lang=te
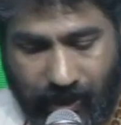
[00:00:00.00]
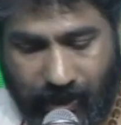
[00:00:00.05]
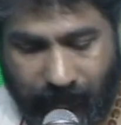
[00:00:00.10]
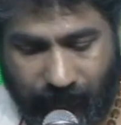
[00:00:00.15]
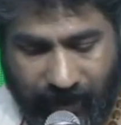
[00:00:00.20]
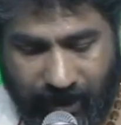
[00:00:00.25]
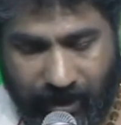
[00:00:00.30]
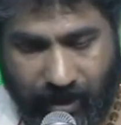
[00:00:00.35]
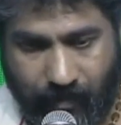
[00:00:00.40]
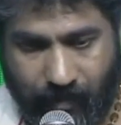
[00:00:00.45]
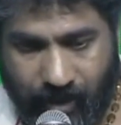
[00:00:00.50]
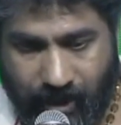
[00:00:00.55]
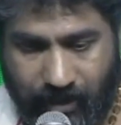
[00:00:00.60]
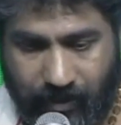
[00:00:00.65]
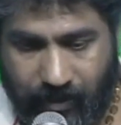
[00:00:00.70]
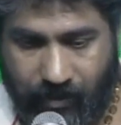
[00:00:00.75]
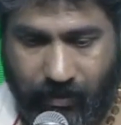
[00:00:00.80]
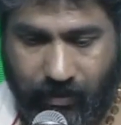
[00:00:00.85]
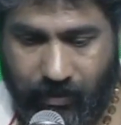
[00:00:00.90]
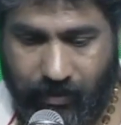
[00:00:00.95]

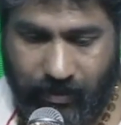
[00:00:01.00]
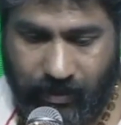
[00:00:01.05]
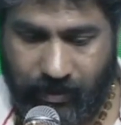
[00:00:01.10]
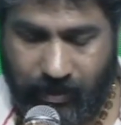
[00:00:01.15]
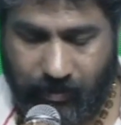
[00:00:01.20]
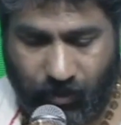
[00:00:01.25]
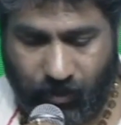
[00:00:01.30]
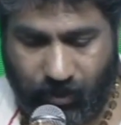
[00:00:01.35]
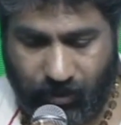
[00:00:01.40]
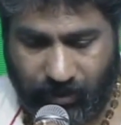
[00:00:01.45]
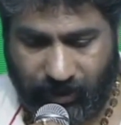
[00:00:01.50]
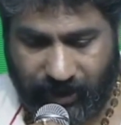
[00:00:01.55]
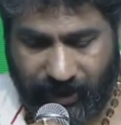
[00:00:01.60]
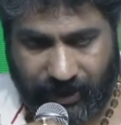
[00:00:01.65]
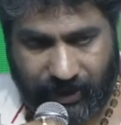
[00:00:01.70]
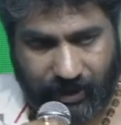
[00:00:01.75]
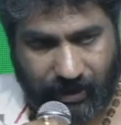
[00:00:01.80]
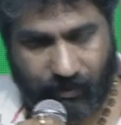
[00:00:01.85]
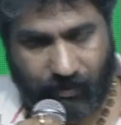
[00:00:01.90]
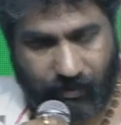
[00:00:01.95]
విక్రమార్కుడు ముందు
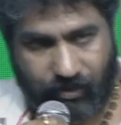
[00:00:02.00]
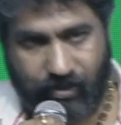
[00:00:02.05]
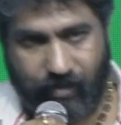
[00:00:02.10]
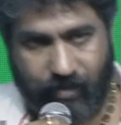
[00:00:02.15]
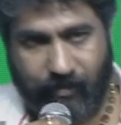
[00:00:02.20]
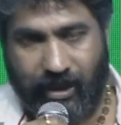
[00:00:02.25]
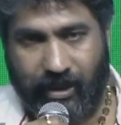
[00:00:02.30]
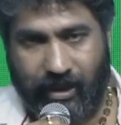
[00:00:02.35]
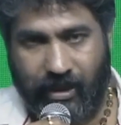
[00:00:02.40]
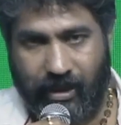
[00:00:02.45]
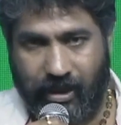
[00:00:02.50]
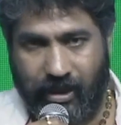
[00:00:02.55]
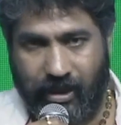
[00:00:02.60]
కెరీర్ కొంచెం మెల్లగా